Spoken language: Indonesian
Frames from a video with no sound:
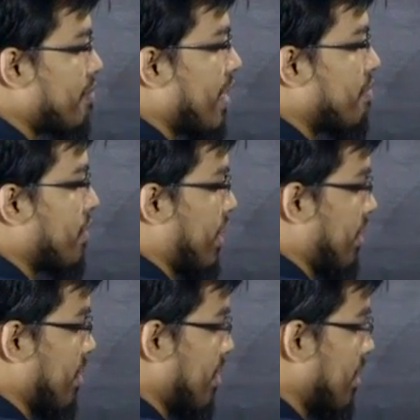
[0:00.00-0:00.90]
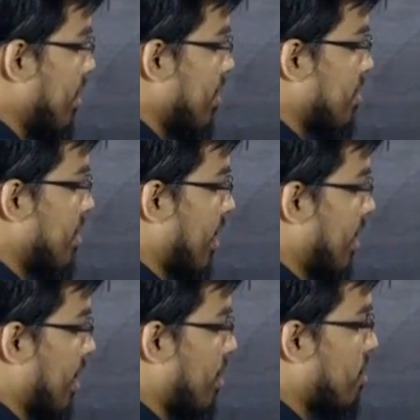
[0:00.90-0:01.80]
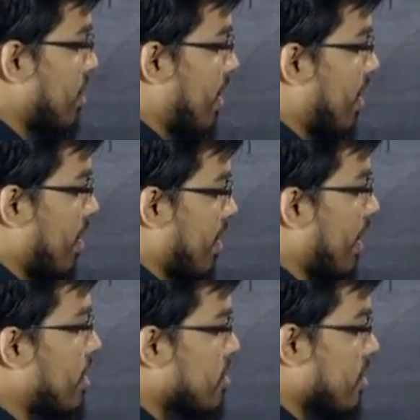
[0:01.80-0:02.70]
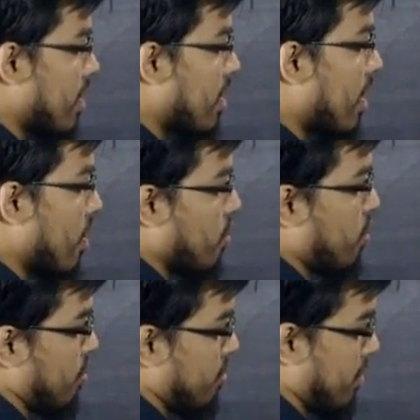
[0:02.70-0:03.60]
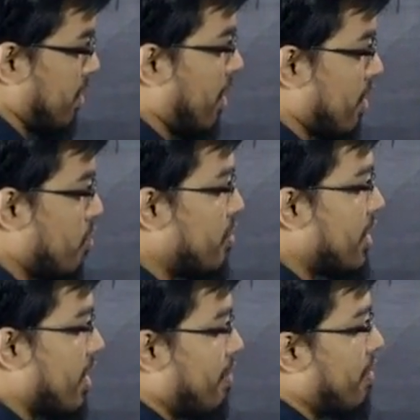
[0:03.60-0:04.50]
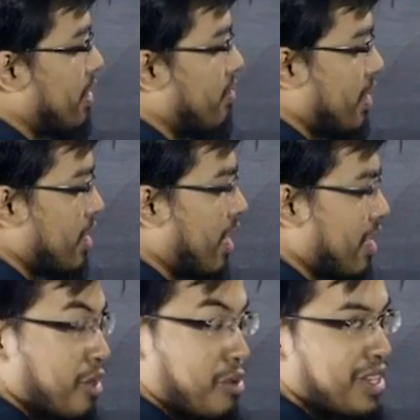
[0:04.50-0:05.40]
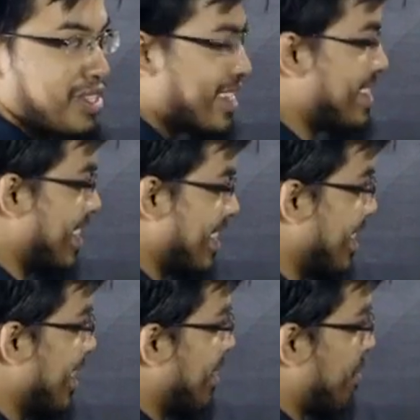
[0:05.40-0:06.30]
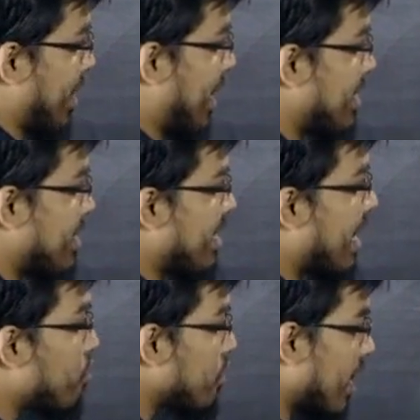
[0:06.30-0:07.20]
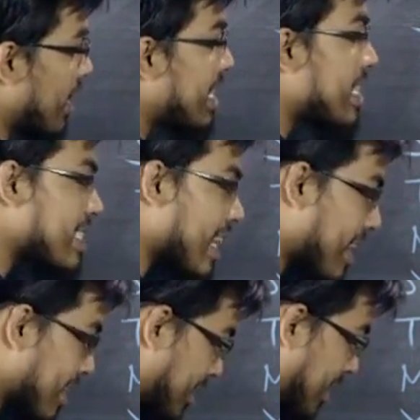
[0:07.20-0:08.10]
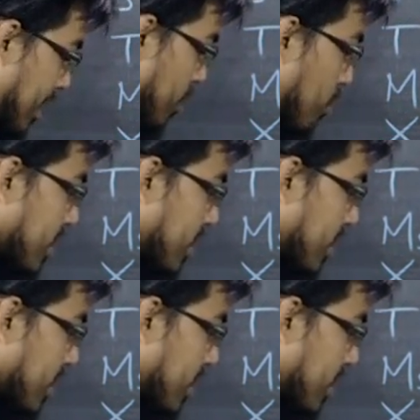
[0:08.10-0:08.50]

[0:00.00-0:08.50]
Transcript: M dan P sedangkan anggota X adalah O kita nggak tahu bendera apa ini warnanya hanya orangnya saja maka di sini nggak punya irisan kita